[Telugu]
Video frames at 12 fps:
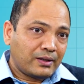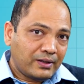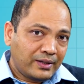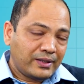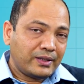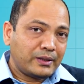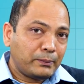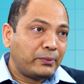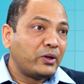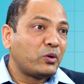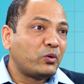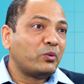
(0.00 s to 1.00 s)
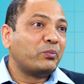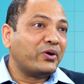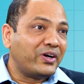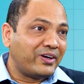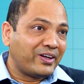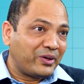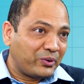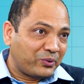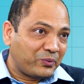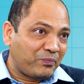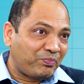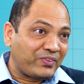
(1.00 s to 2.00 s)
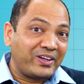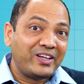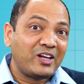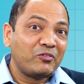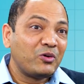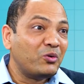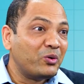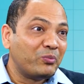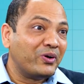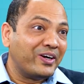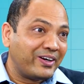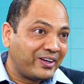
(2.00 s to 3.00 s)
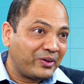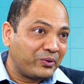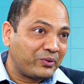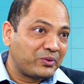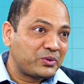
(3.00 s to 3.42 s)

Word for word: ఏదైతే పేర్కొని పోయి ఉంటాయో నిల్వలు ఉండిపోయి ఉంటాయో